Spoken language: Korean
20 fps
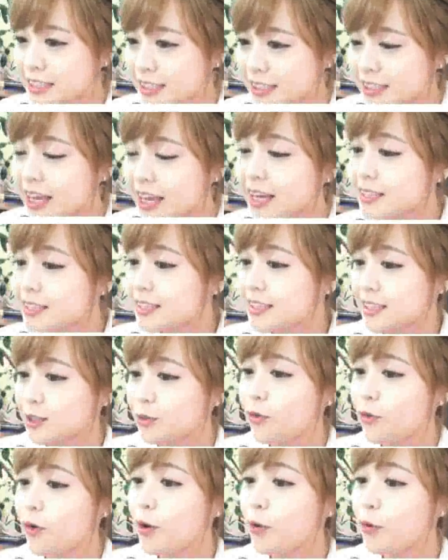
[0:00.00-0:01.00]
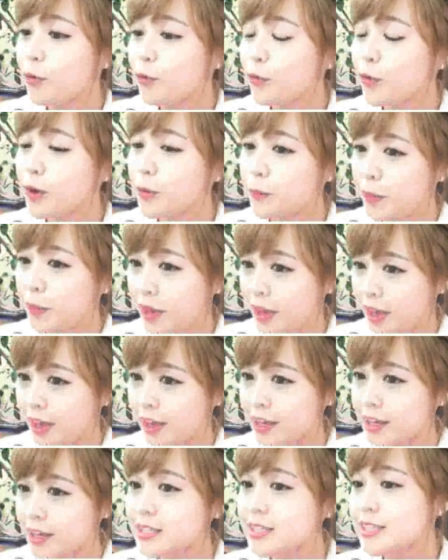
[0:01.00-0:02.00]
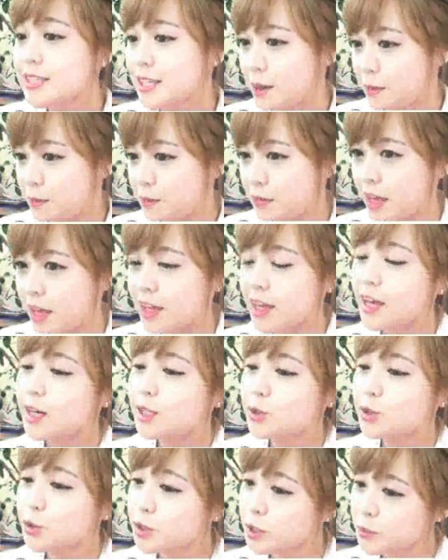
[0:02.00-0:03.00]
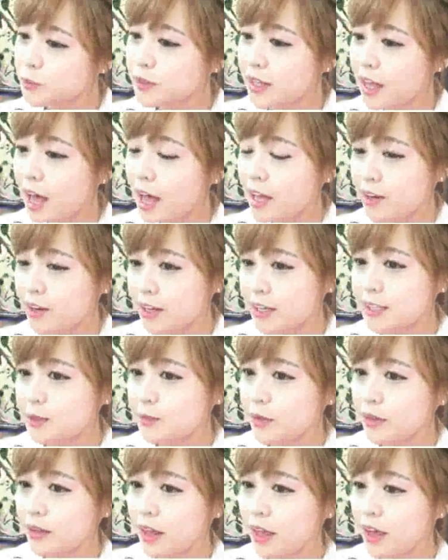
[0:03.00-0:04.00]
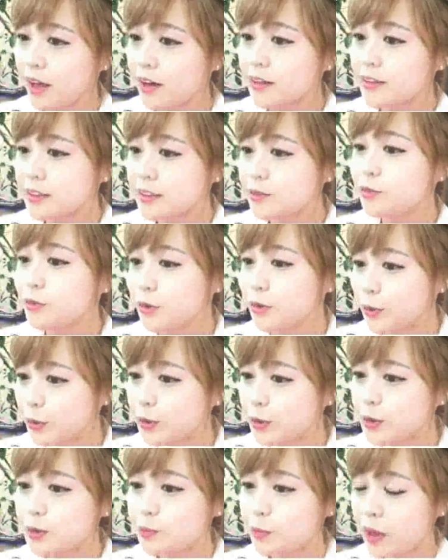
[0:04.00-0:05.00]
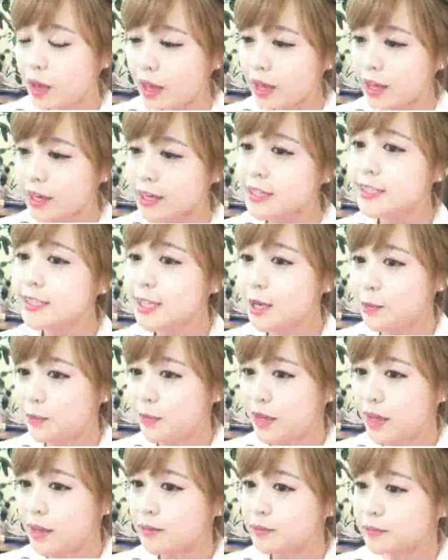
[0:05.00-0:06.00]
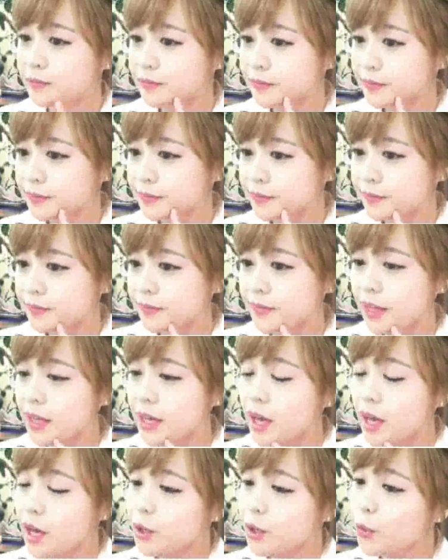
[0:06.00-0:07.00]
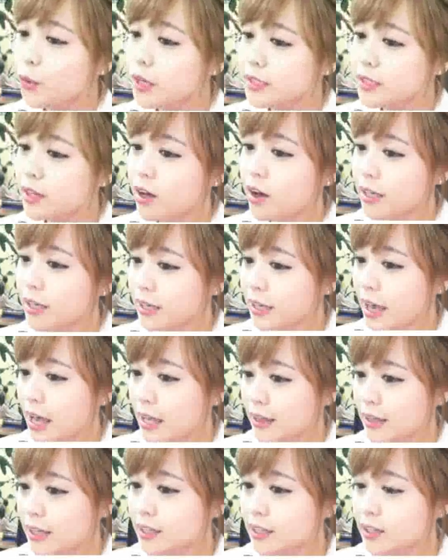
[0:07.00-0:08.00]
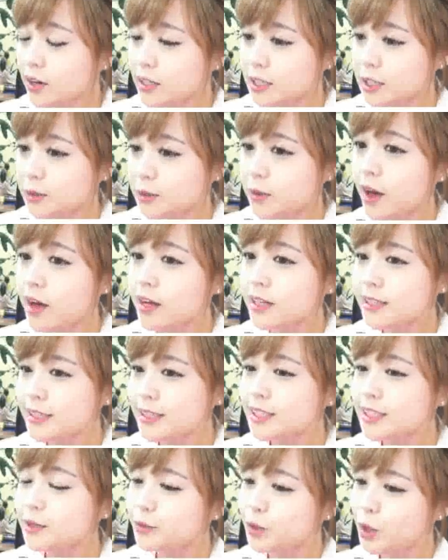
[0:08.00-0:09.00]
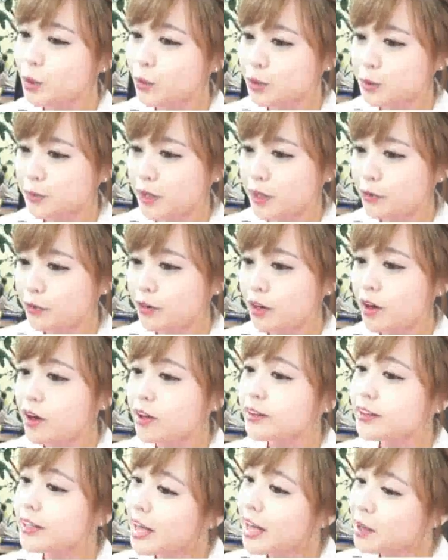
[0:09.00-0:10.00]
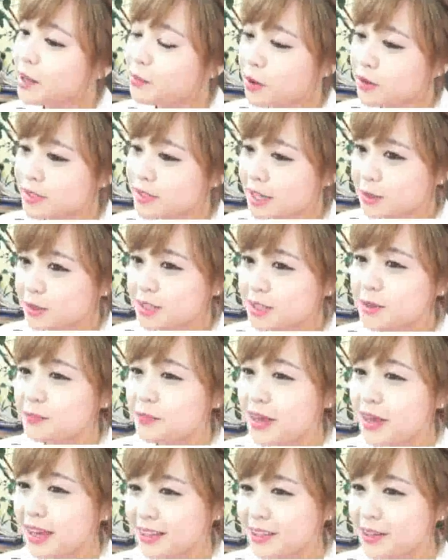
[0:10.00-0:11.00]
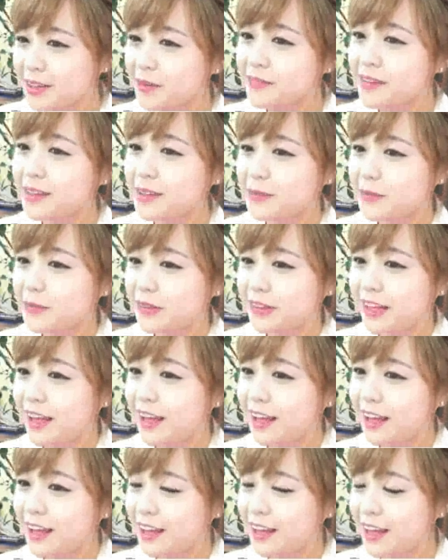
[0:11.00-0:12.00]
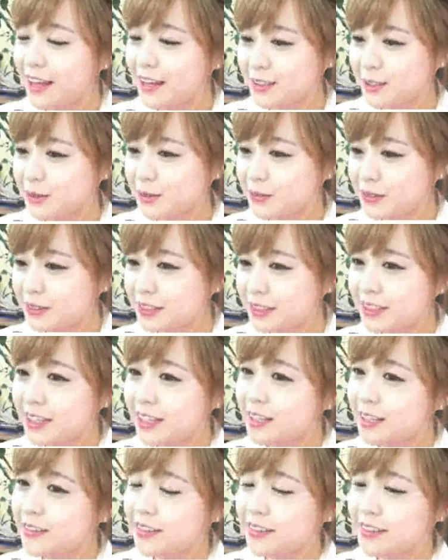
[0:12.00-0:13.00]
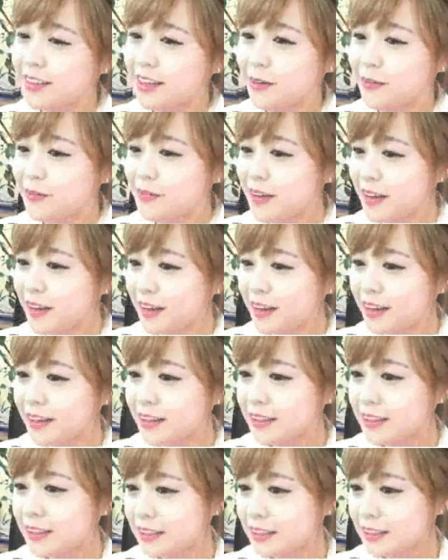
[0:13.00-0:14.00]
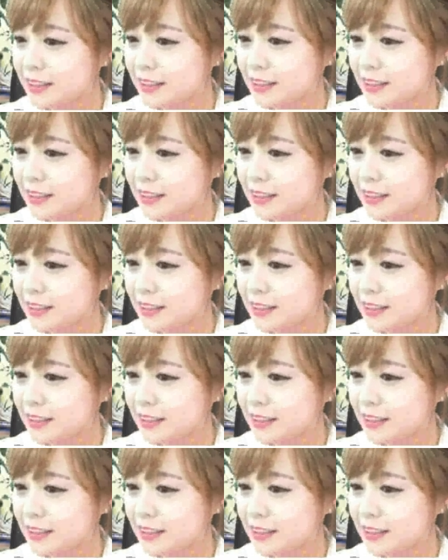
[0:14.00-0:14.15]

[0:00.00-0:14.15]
期待尽快与 페이 见面. 좋습니다. 이렇게 쓰면 돼요. with 페이 见面. 여기서 이해 안 되는 거 있으면 지금 물어보시면 되고요. 나 머사조님 100년 만입니다. 아주 부지했구나, 엄마.